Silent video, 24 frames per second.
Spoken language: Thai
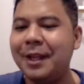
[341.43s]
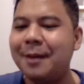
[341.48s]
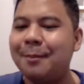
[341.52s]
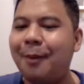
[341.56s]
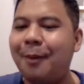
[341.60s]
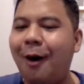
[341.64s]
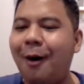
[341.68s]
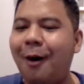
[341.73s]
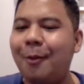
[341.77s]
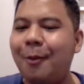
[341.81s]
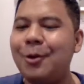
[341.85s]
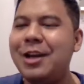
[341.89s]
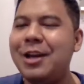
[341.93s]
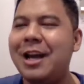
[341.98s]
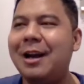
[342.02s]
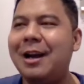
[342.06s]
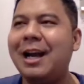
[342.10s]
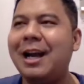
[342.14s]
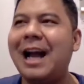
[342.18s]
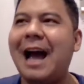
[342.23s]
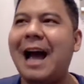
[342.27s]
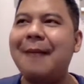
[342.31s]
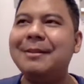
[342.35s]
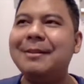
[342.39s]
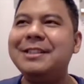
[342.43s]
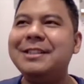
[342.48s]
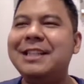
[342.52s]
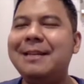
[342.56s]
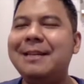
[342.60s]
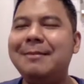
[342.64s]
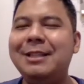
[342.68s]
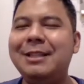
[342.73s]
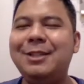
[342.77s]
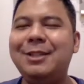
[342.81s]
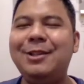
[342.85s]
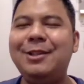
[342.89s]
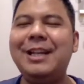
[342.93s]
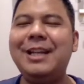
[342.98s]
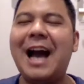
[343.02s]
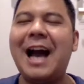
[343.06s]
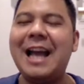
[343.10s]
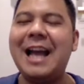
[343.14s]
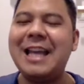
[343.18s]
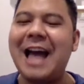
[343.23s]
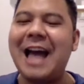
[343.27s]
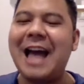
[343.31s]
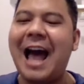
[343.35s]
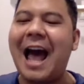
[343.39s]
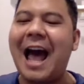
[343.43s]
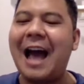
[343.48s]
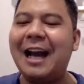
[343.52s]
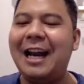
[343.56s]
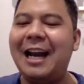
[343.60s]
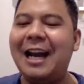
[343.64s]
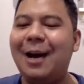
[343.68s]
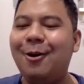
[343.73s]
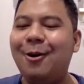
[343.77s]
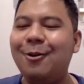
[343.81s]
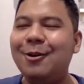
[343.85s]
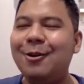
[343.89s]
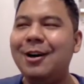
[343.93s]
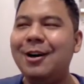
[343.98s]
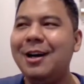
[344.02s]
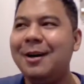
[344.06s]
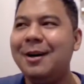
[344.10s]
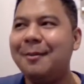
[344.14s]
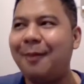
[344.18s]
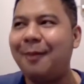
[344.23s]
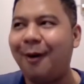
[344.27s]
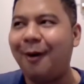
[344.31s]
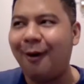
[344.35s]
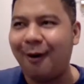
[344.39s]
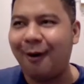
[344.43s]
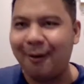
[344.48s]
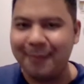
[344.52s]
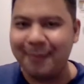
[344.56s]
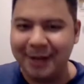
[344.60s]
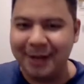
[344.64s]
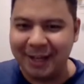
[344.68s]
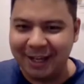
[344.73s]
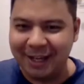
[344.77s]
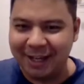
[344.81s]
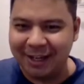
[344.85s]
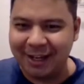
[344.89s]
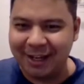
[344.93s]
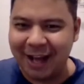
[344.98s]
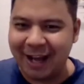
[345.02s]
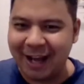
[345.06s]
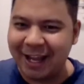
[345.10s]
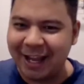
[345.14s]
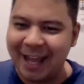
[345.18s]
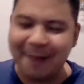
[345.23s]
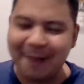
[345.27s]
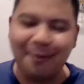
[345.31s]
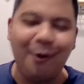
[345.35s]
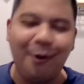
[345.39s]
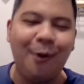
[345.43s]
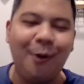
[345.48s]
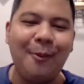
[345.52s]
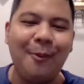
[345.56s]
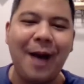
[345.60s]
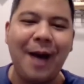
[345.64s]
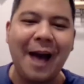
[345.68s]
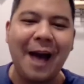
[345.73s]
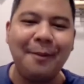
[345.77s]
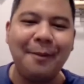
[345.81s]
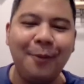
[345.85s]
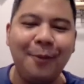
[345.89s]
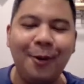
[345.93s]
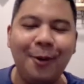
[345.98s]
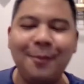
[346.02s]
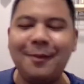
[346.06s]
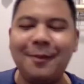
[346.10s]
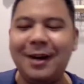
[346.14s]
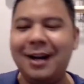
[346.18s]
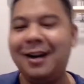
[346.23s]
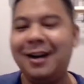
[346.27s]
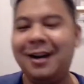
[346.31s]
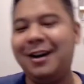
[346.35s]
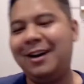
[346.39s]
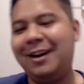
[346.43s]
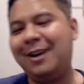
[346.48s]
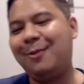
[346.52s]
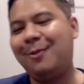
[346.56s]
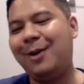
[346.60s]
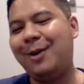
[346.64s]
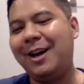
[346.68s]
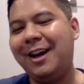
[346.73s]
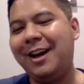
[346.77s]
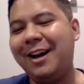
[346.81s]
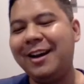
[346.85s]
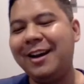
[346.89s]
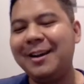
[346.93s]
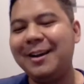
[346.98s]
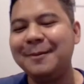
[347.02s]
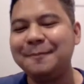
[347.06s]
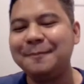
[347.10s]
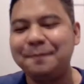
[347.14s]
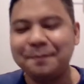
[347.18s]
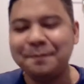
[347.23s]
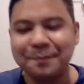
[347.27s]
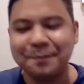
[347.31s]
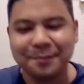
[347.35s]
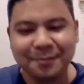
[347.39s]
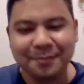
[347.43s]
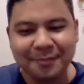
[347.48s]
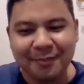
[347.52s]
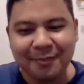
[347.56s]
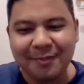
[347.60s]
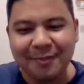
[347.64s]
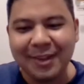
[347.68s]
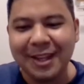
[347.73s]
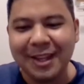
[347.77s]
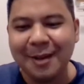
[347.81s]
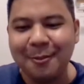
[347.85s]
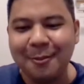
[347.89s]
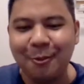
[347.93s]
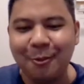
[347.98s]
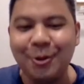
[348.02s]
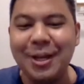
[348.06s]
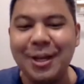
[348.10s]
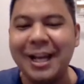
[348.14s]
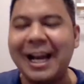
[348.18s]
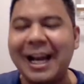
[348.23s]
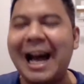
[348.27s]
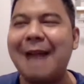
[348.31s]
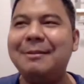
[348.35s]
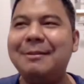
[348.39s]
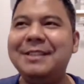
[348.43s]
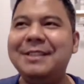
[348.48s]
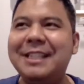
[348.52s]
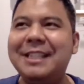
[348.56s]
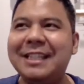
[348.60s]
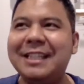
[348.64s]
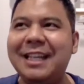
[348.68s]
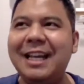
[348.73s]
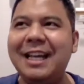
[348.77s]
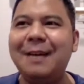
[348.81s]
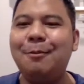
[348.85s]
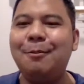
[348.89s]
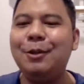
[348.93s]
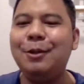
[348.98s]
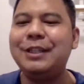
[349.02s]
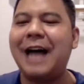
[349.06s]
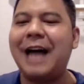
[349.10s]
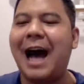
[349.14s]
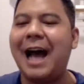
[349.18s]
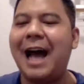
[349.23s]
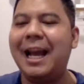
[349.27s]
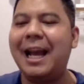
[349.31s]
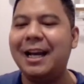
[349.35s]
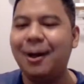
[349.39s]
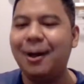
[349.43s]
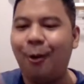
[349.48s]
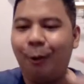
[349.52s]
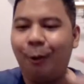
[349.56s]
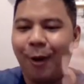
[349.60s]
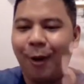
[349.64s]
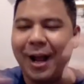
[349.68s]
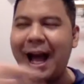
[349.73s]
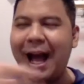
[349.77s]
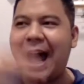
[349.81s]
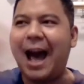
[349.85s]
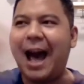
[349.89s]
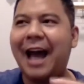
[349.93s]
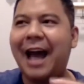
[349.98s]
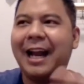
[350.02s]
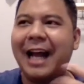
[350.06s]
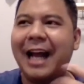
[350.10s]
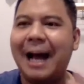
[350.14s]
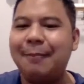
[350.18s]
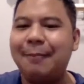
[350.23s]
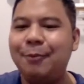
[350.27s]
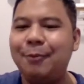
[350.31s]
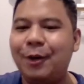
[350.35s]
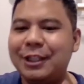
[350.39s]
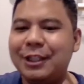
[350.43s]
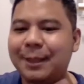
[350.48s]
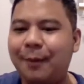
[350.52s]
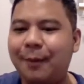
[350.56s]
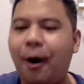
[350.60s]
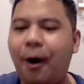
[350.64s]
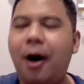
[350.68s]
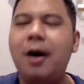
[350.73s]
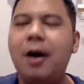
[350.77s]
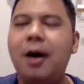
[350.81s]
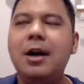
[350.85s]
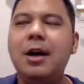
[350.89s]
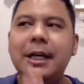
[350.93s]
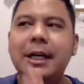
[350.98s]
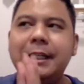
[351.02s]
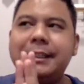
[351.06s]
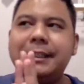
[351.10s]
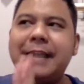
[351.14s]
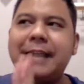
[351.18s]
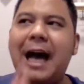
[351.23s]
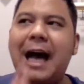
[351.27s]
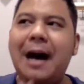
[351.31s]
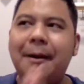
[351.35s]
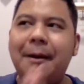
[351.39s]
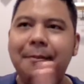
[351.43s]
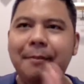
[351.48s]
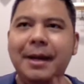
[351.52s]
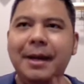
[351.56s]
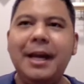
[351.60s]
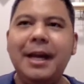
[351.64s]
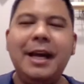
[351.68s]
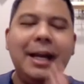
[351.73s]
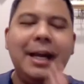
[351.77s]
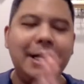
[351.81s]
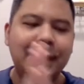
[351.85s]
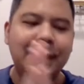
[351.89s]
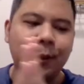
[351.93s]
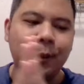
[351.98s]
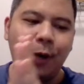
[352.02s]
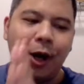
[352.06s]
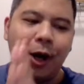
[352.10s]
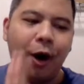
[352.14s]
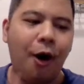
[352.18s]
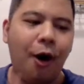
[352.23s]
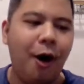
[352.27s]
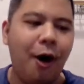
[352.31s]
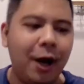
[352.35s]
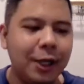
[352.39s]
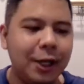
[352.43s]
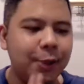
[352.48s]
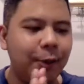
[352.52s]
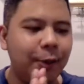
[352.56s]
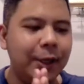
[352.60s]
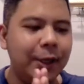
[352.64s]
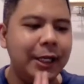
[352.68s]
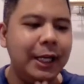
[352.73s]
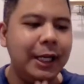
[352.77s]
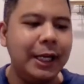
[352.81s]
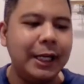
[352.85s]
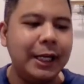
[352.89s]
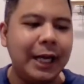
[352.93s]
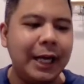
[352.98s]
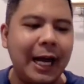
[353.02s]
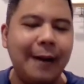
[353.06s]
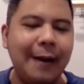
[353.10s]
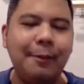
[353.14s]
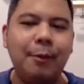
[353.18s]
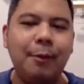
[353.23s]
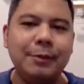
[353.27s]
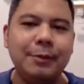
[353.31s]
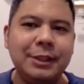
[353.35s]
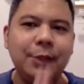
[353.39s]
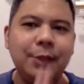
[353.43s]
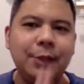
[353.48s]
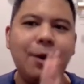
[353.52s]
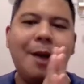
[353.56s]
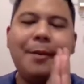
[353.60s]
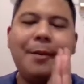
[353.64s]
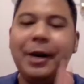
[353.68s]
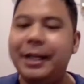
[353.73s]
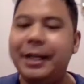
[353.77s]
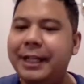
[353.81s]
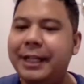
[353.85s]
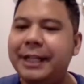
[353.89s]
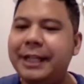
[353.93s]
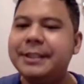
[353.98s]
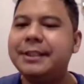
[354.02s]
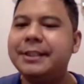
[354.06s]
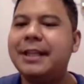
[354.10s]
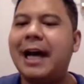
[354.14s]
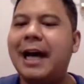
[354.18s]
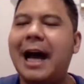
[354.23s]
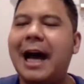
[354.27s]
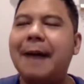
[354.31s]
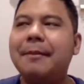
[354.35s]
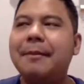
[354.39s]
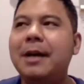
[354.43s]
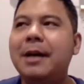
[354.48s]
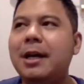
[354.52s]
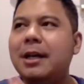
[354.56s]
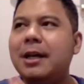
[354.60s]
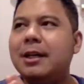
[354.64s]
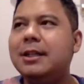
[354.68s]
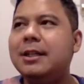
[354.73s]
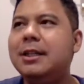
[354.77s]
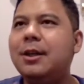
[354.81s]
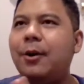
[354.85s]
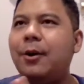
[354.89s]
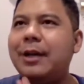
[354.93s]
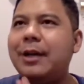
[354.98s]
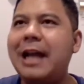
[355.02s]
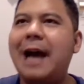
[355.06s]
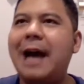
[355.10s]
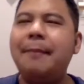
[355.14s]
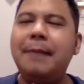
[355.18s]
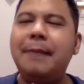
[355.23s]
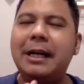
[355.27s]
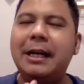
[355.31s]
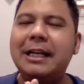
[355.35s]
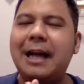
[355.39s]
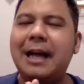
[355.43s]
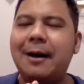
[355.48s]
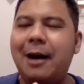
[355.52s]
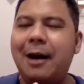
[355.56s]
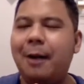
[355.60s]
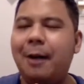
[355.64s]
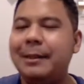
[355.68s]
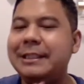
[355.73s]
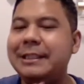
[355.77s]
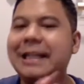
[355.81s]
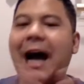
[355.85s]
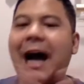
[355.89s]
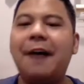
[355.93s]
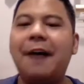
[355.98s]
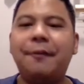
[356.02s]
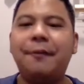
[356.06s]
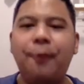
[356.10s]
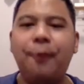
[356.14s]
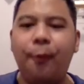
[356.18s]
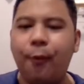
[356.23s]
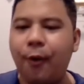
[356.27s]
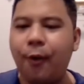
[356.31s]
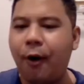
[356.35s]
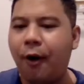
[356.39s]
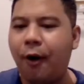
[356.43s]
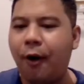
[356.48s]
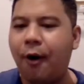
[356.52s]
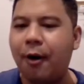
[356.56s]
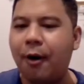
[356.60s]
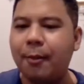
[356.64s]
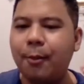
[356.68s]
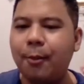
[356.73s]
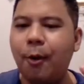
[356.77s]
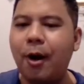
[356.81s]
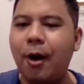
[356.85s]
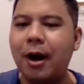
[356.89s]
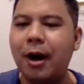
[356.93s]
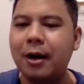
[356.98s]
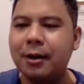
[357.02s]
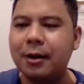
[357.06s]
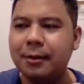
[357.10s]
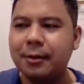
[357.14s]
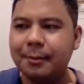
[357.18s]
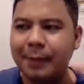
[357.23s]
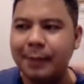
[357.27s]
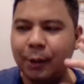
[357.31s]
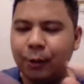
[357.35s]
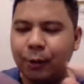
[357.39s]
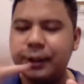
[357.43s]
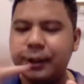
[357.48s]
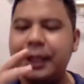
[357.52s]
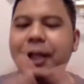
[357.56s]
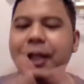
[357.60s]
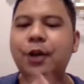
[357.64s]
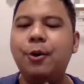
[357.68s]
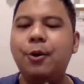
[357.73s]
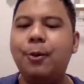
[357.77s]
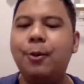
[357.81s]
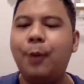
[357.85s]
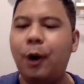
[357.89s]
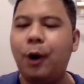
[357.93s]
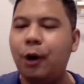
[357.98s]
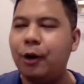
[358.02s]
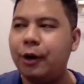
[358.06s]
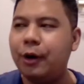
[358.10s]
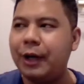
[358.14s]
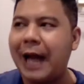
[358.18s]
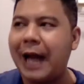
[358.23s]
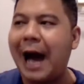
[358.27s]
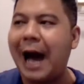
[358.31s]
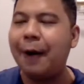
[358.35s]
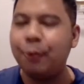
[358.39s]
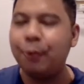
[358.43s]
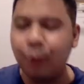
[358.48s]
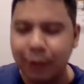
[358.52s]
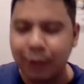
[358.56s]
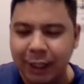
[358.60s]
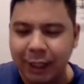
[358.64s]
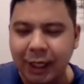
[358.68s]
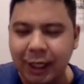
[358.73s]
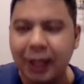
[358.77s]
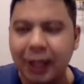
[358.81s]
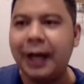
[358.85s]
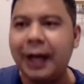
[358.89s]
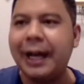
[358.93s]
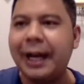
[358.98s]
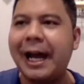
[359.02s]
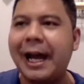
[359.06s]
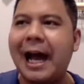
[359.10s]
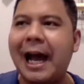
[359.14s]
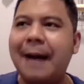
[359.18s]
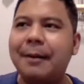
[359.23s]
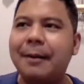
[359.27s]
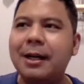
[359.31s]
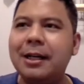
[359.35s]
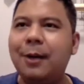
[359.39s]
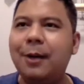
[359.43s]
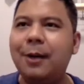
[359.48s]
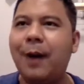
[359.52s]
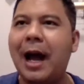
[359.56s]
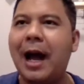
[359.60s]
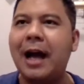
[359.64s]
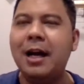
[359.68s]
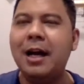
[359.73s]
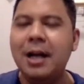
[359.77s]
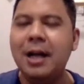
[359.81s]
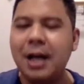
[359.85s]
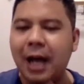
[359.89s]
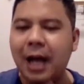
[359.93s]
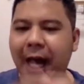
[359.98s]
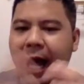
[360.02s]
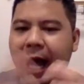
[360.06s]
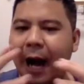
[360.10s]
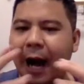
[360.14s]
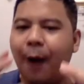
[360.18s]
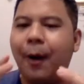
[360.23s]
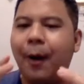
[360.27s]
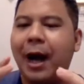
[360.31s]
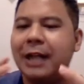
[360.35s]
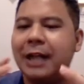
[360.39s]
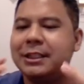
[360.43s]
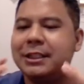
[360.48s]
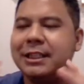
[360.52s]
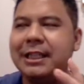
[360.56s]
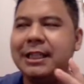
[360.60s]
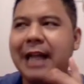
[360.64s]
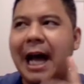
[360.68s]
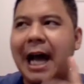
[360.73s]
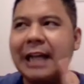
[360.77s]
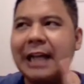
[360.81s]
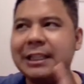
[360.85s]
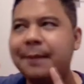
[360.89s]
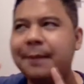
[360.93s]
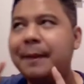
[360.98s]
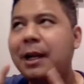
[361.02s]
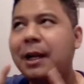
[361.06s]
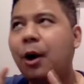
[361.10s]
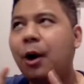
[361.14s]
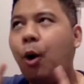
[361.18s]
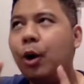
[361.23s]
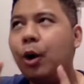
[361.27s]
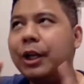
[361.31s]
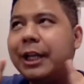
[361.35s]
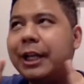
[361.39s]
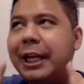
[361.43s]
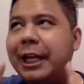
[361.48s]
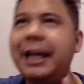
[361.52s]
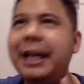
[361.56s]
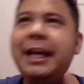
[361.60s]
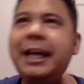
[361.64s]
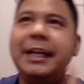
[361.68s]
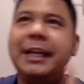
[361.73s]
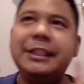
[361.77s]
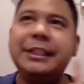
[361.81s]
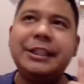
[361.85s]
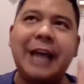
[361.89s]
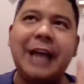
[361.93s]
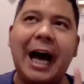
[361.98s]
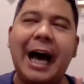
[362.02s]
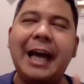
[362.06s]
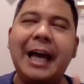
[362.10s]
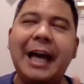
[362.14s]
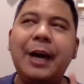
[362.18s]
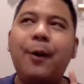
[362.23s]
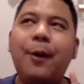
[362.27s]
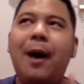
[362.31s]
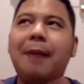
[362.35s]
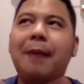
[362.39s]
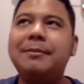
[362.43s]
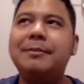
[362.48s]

พอผู้หญิงกลายเป็นสิ่งมีชีวิตที่หายากแล้วพอมีนางเอกโผล่มาปุ๊บเออเว้ยเฮ้ยผู้หญิงกลายเป็นสิ่งที่ผู้ชายโหยหานะครับโดยเฉพาะจะมีตัวละครตัวหนึ่งนะครับผมชื่อว่า Prentiss นะครับคือคนนี้เหมือนกับเขาเป็นจ่าฝูงของพวกมนุษย์ที่อยู่บนดาวดวงนี้เลยนะครับก็คือว่าเขาอ่ะน่าจะเป็นคนที่ใช้ความ